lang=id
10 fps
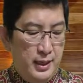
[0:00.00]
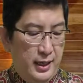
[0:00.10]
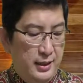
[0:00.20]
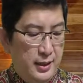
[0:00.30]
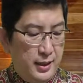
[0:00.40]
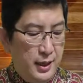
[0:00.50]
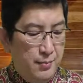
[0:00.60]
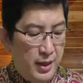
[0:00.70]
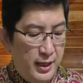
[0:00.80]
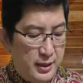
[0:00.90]
Adakah
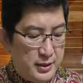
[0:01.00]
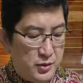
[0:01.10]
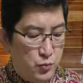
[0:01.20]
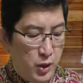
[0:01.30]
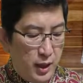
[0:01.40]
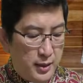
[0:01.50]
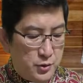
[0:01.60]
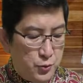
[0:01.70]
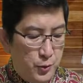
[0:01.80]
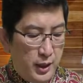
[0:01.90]
mereka semua
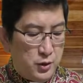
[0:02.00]
rasul